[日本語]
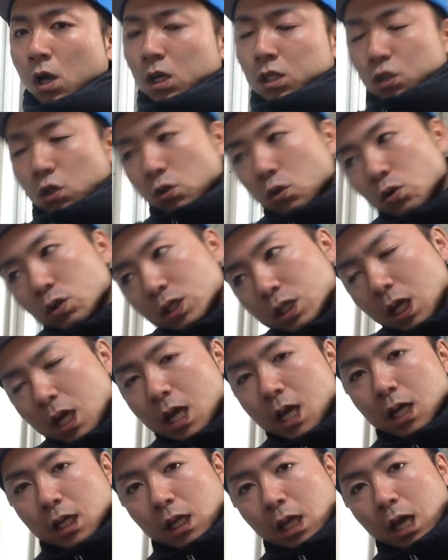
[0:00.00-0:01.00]
その
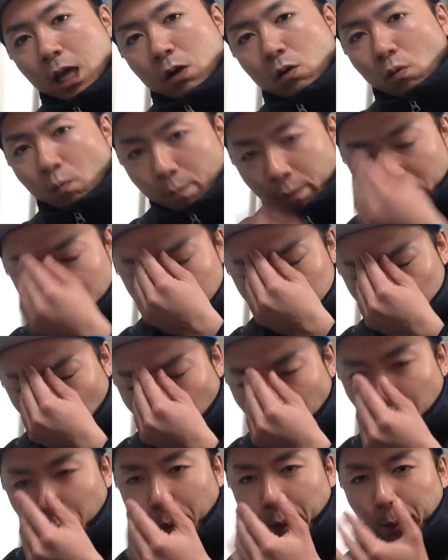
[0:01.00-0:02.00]
せいで、こう目が
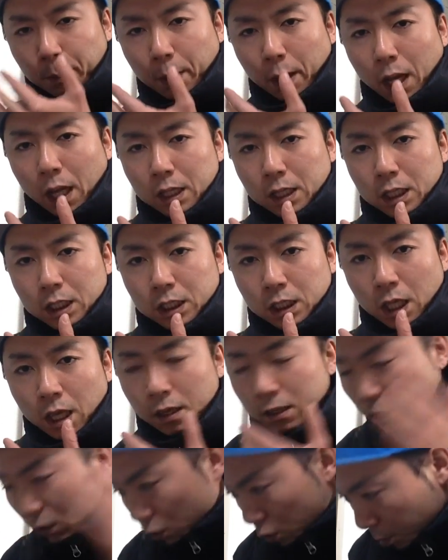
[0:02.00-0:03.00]
シャパシャパシャパーってして、
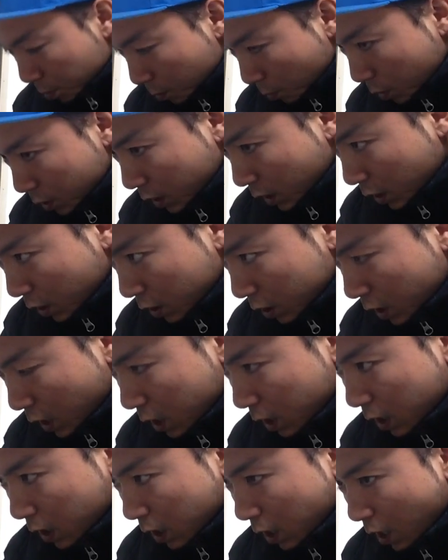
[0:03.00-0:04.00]
で、首も痛く
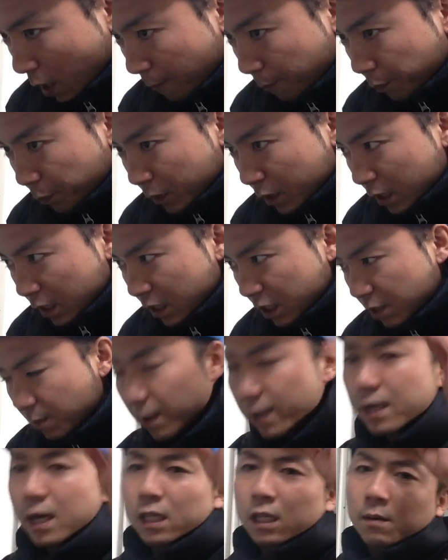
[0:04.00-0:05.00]
なって、おし
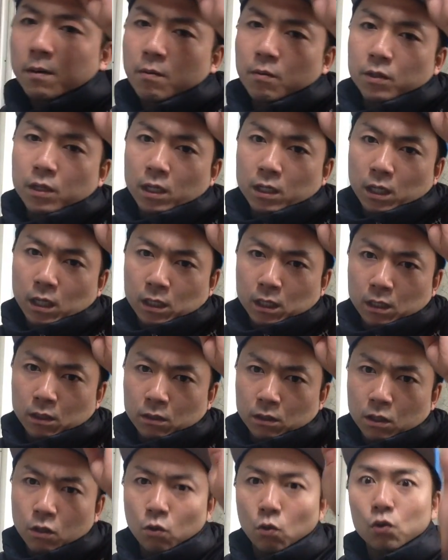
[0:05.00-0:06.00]
まいに頭も痛くなってるっ
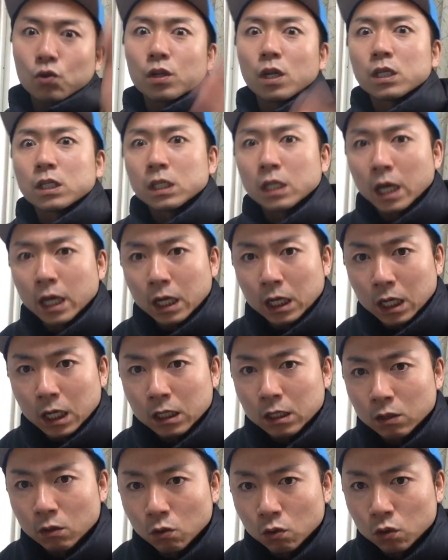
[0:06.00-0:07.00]
ていうことなんじゃないかなっ
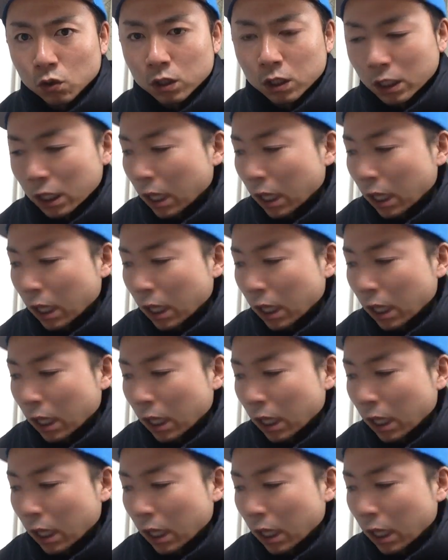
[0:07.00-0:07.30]
ていうこと